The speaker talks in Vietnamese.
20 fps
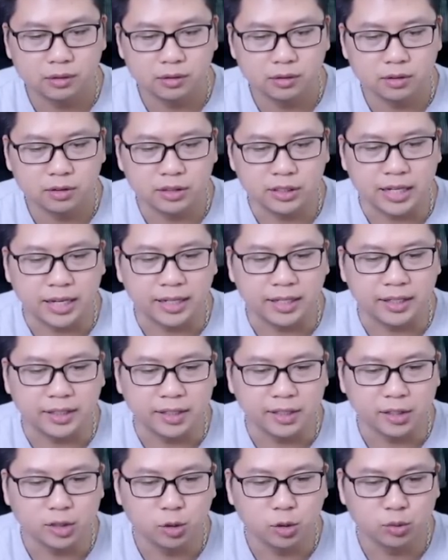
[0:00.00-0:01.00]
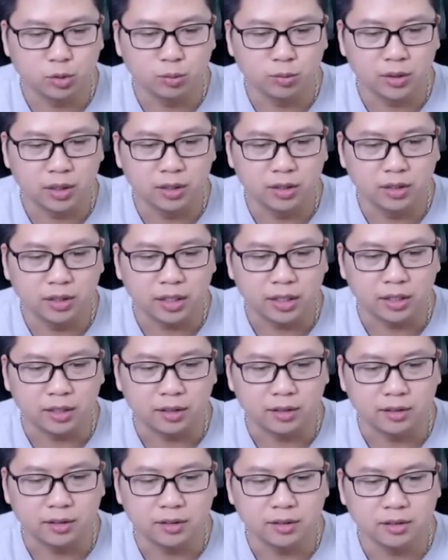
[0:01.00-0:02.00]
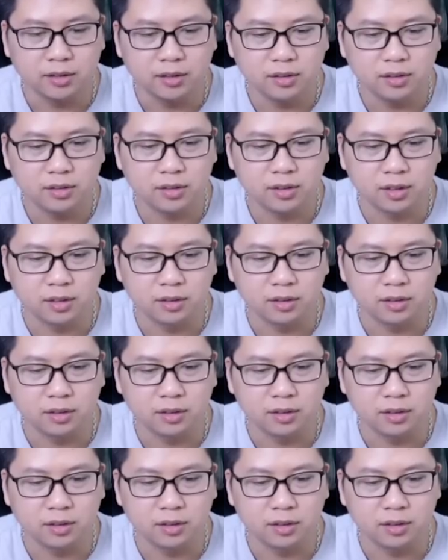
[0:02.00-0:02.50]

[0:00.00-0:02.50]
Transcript: Này thì xúc chúng tớ này Ý sao?